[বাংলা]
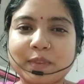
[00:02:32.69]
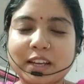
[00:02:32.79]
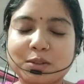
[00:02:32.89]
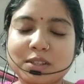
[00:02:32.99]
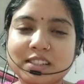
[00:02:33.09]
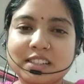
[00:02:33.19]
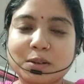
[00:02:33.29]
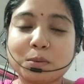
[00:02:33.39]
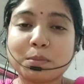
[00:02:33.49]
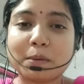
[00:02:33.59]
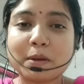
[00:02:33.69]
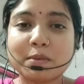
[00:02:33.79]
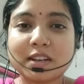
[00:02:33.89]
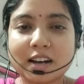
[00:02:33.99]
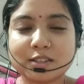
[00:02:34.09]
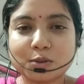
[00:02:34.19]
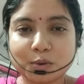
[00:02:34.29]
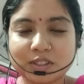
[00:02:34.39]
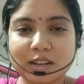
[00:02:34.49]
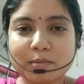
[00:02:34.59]
এতদিন যেরকমভাবে আমি কাজ
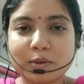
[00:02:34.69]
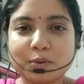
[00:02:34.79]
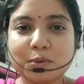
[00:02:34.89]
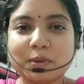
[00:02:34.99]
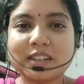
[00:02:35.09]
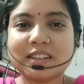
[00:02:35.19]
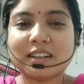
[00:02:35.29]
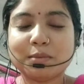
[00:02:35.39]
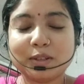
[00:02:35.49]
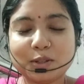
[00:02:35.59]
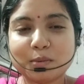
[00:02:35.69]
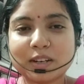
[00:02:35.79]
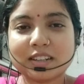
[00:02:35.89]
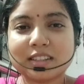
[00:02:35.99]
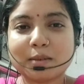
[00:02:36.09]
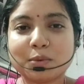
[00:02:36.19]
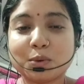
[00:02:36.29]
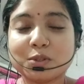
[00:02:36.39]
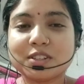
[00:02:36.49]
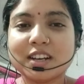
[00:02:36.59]
করতাম ইউটিউবে ভিডিও বানাতাম
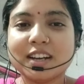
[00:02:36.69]
রোজ